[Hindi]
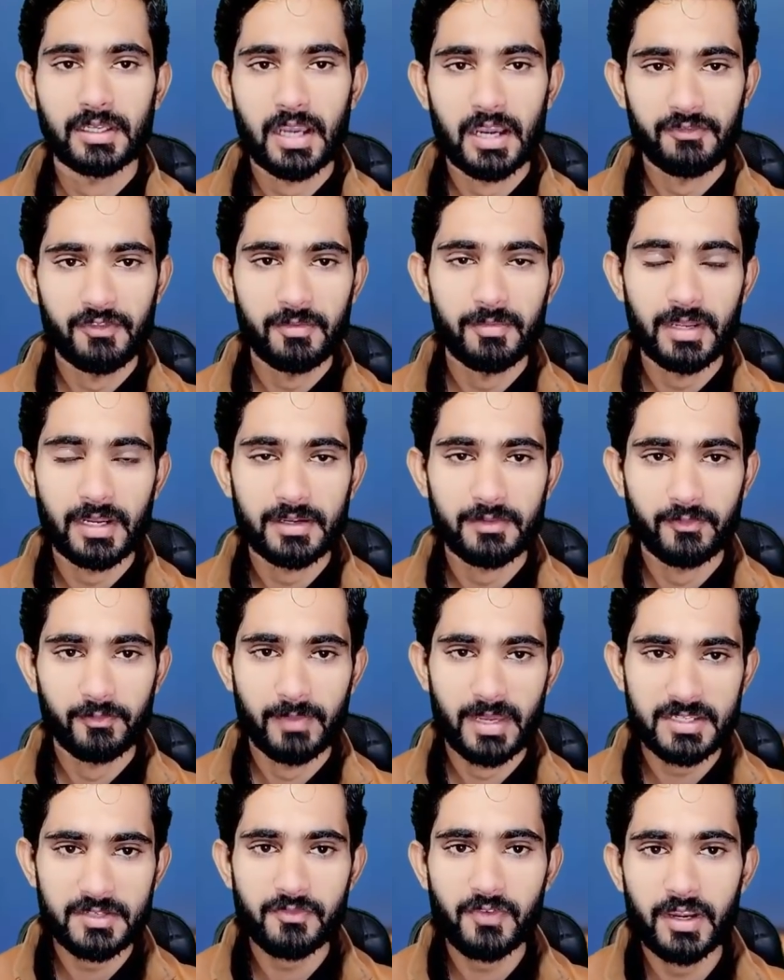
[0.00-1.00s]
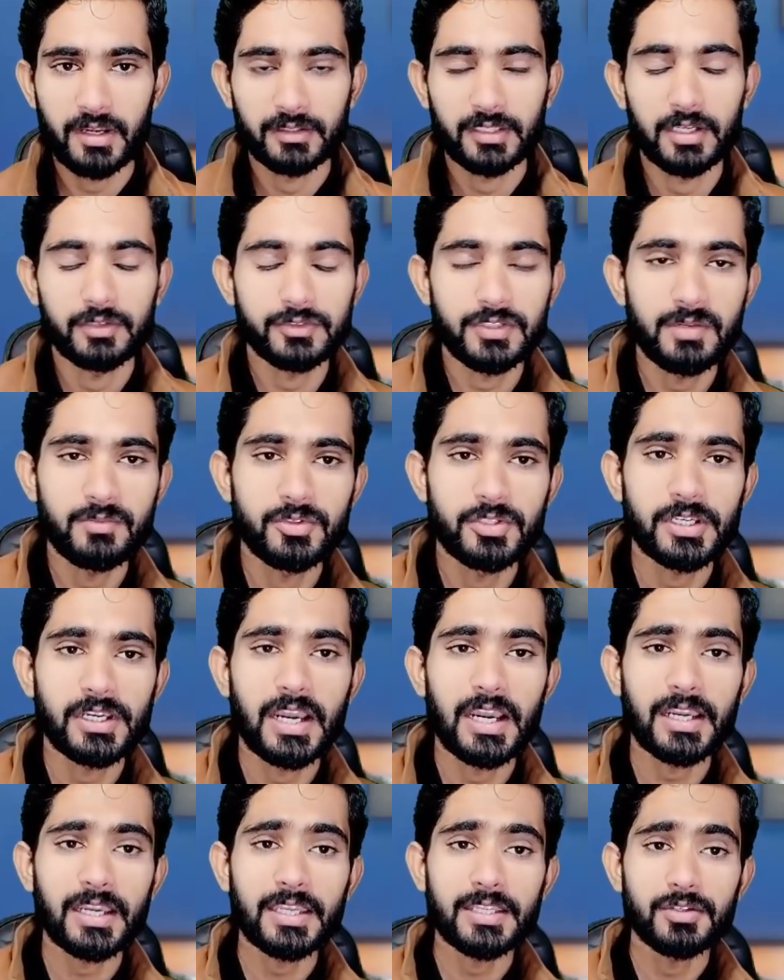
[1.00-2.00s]
काफ़ी मेरा बेस्ट फ्रेंड था उसने मुझे
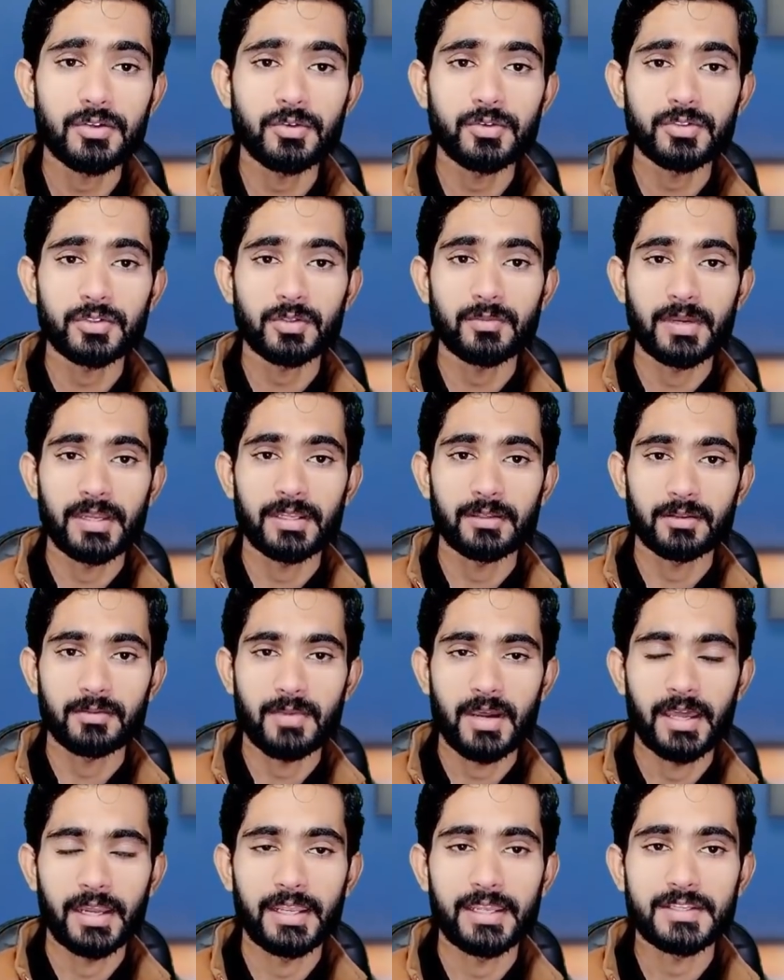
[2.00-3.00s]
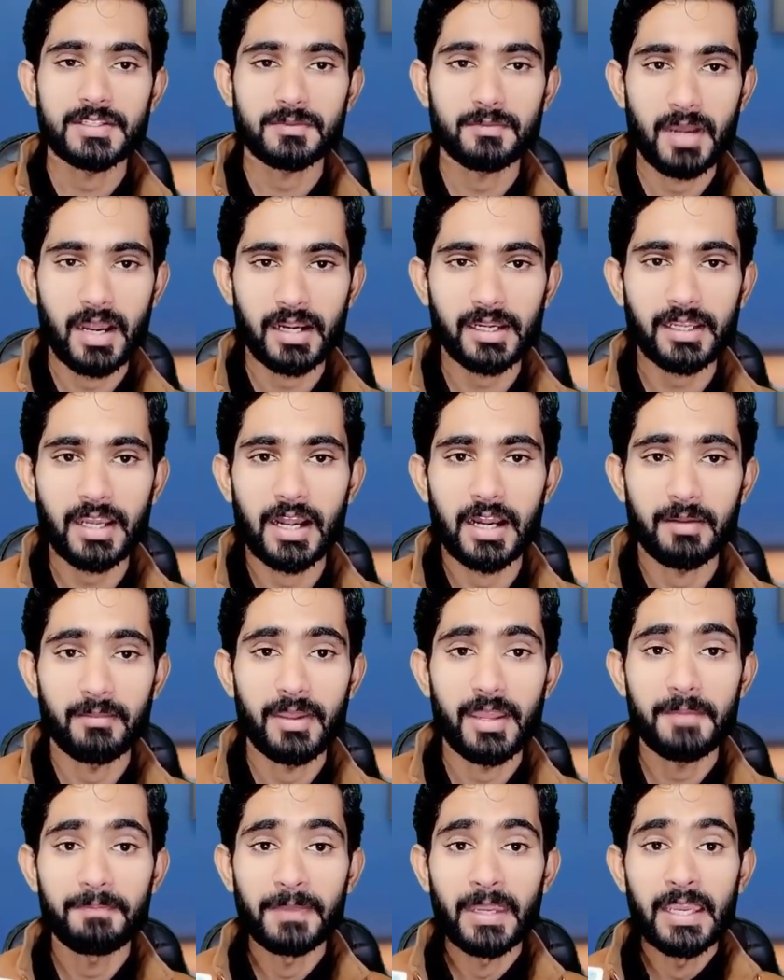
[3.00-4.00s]
कहा कि जो तुम्हारे तुम्हारे स्मार्ट कार्ड
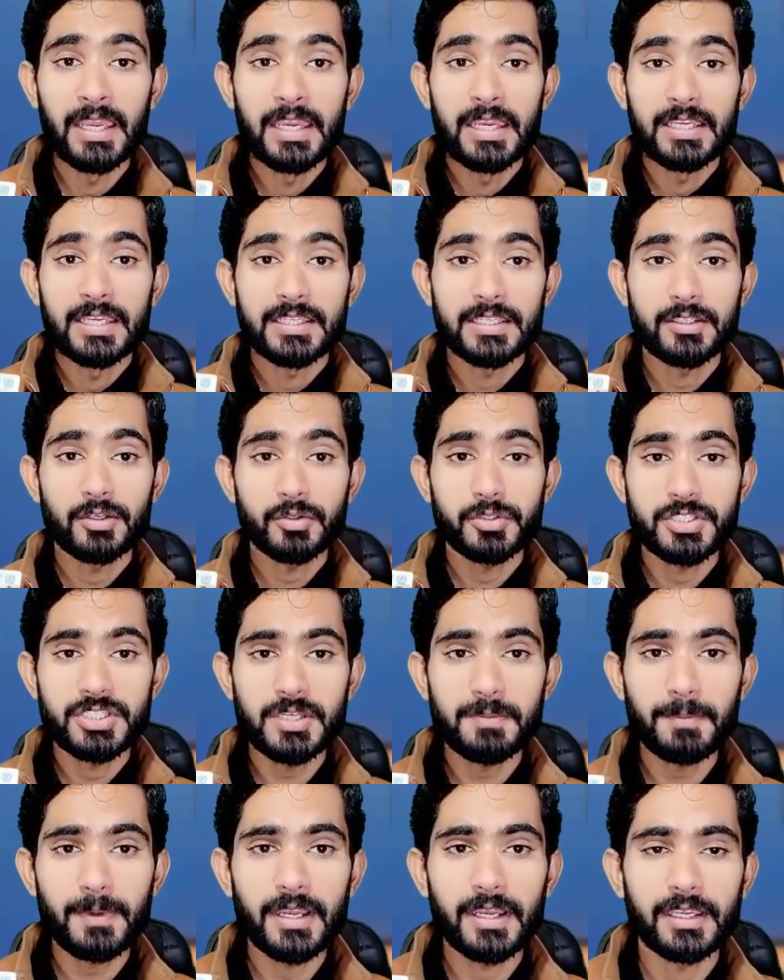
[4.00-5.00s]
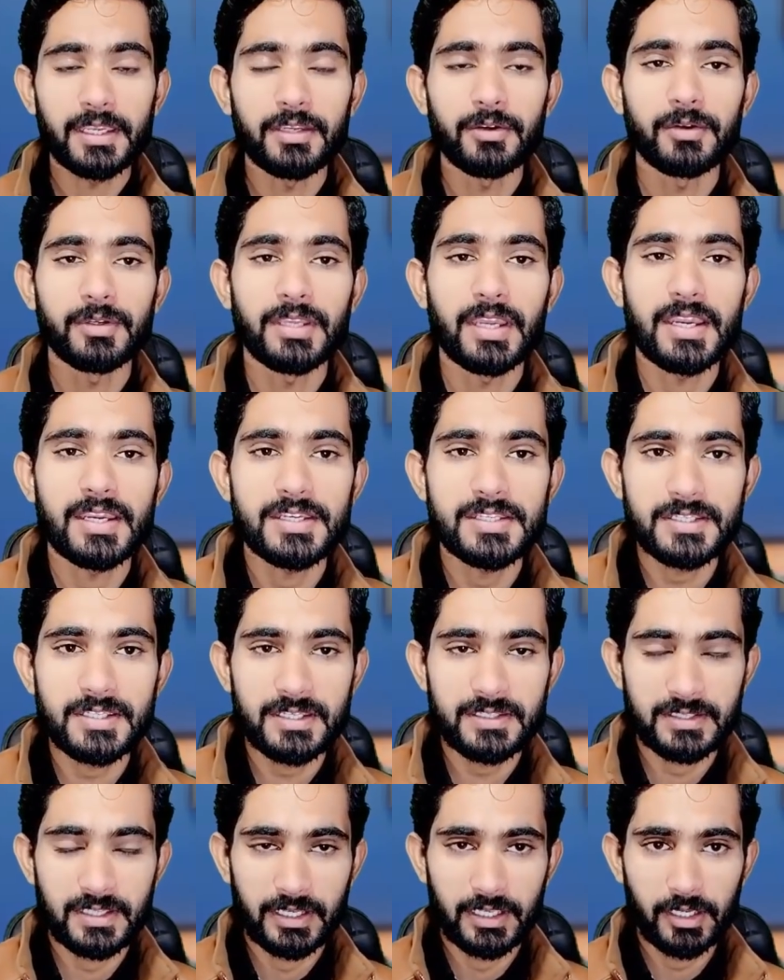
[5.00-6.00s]
में ये जो चिप लगी हुई है
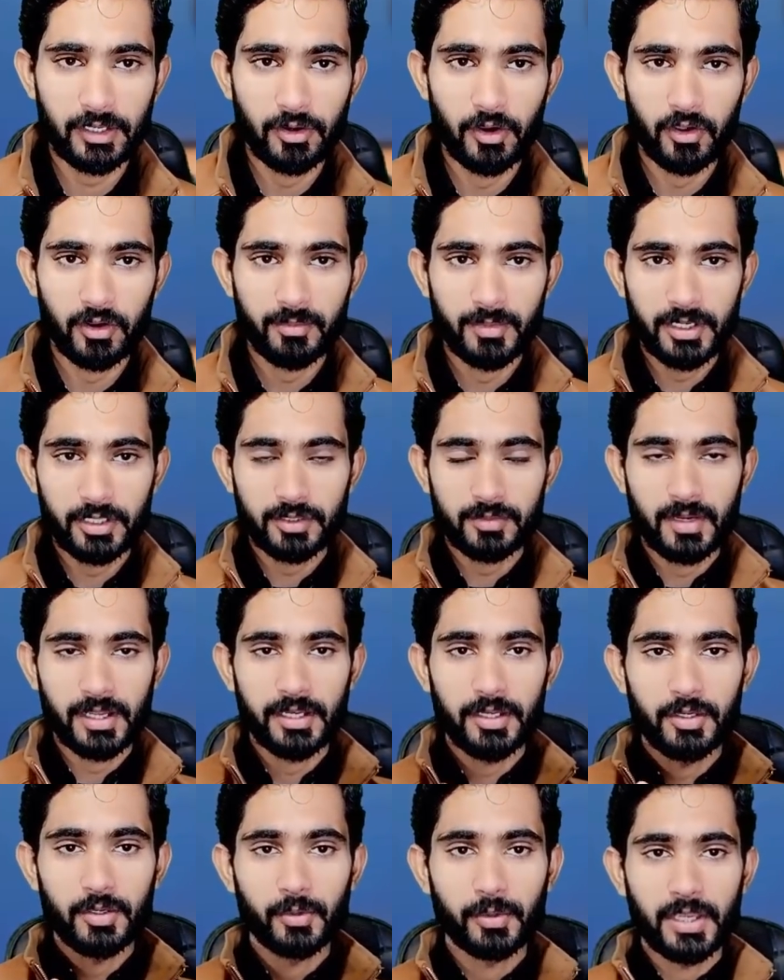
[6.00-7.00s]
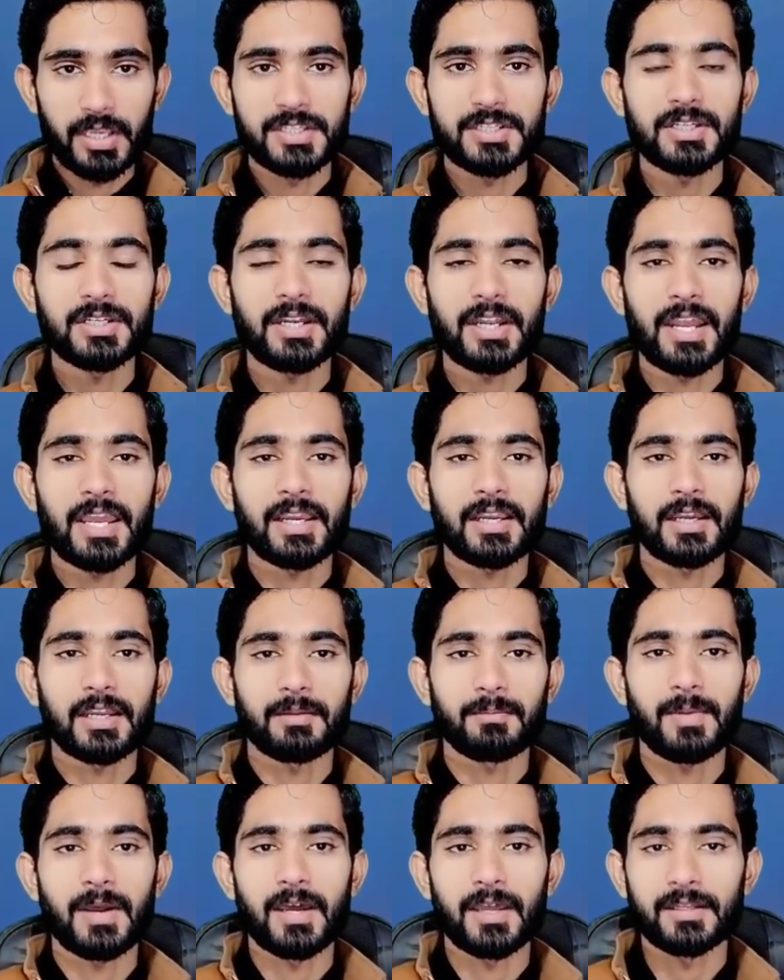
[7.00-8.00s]
इसके ज़रिए गवर्नमेंट तुम्हारी लोकेशन ट्रैक
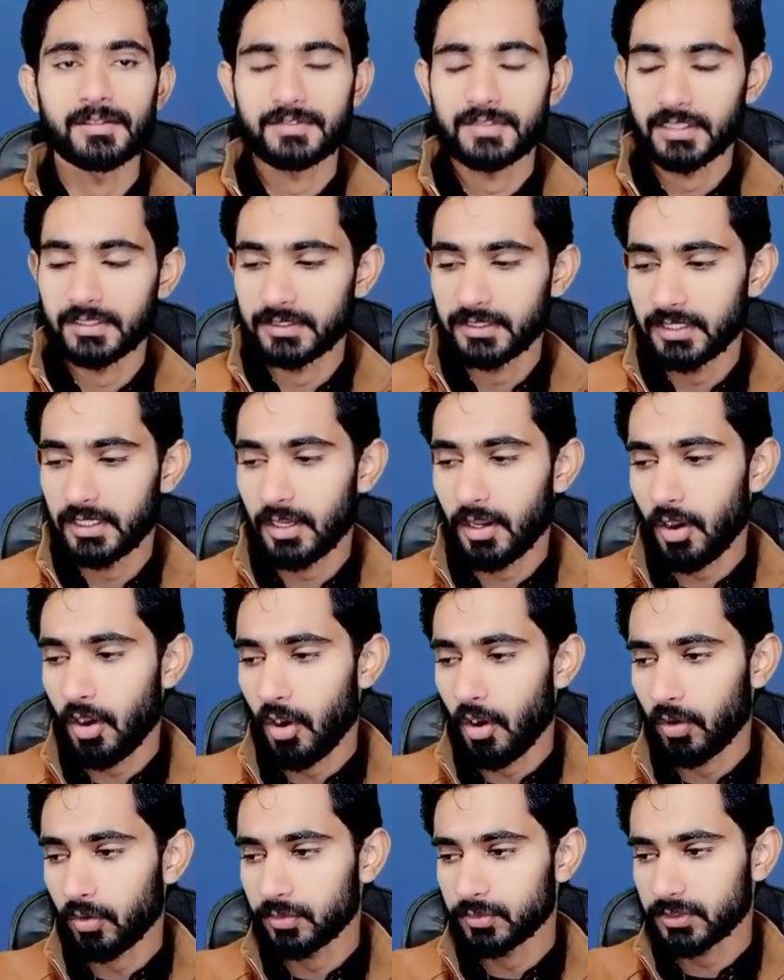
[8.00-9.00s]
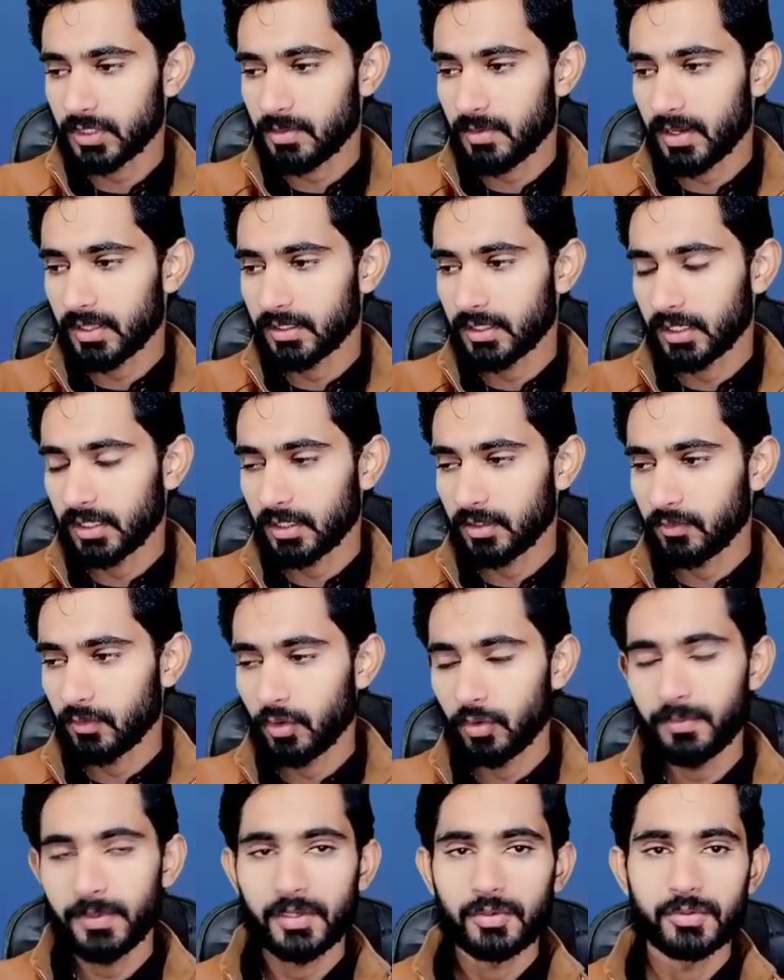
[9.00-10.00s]
कर पा सकती है और उसके बाद अगर
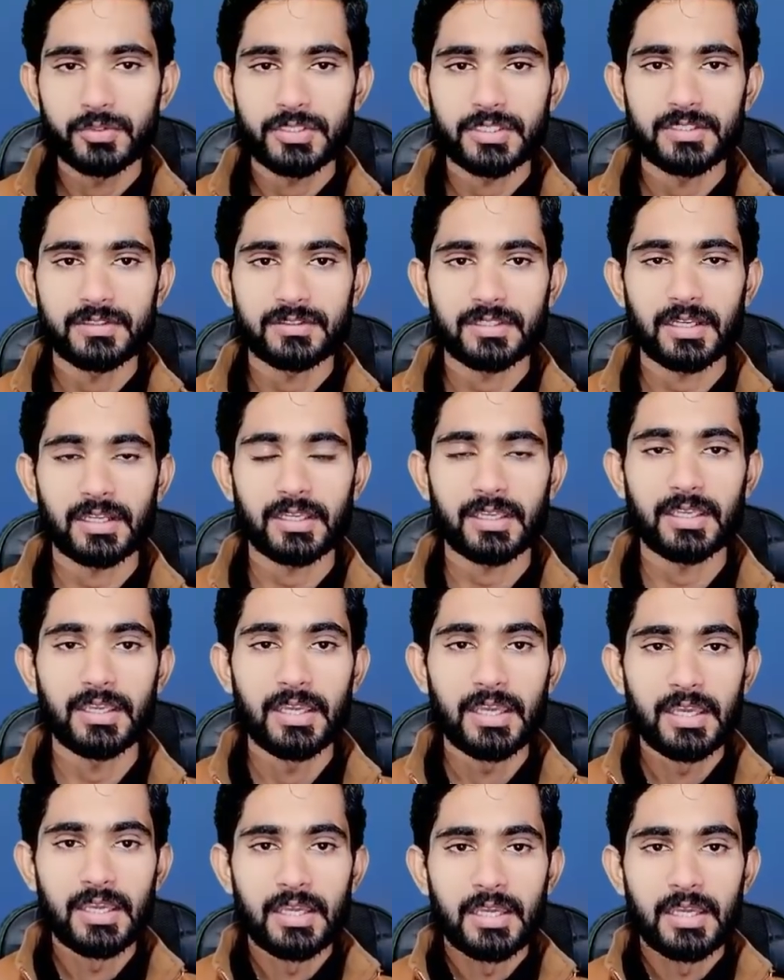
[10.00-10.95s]
वो भी कुछ इस तरह की